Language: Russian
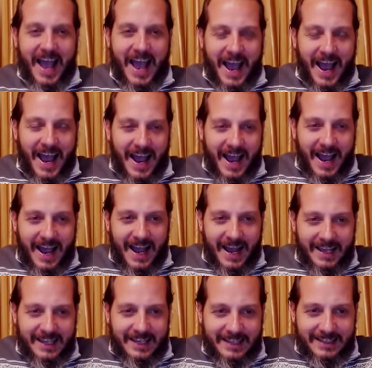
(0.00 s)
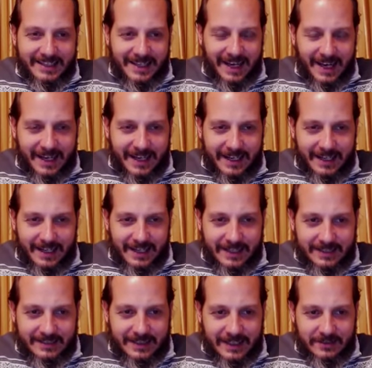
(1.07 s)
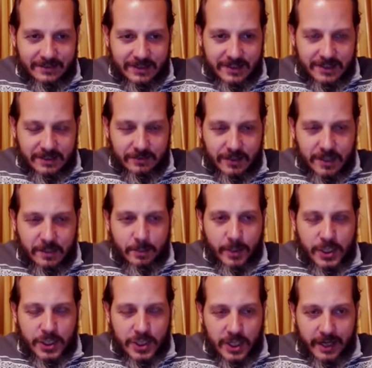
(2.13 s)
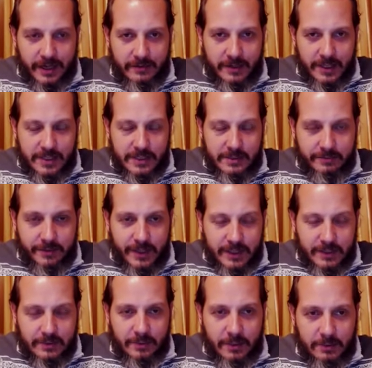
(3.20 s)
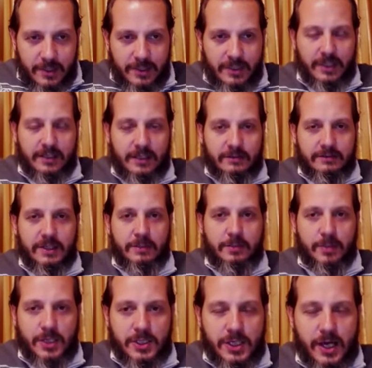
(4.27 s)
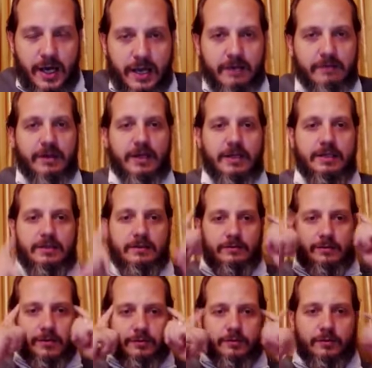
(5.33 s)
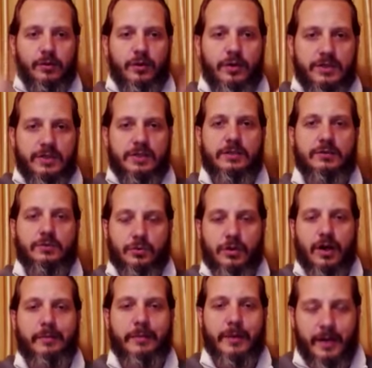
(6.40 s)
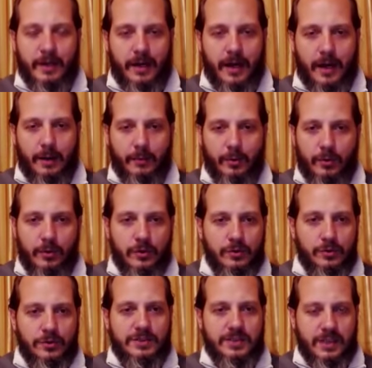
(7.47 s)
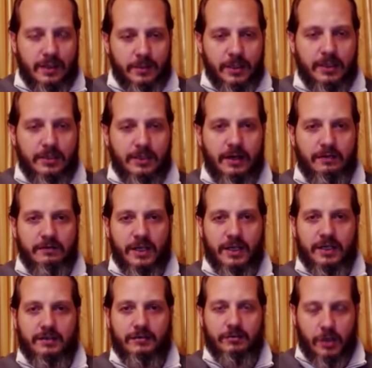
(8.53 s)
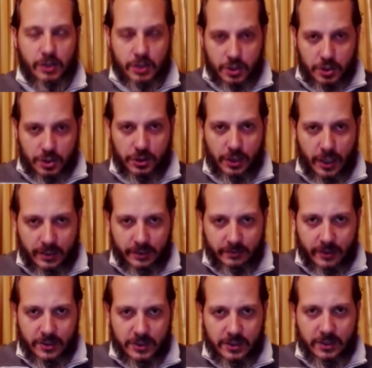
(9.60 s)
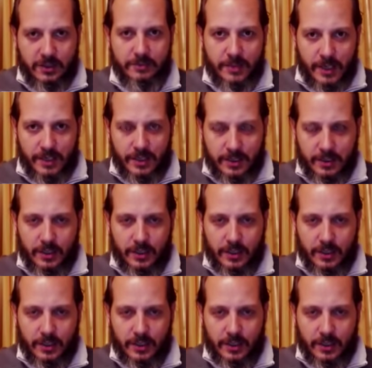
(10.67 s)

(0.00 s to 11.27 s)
А, итак, э, соответственно, вы их прожариваете. В этот момент, когда вы их прожариваете, вы вносите туда программу. То есть самое главное это ваше желание, ваше намерение,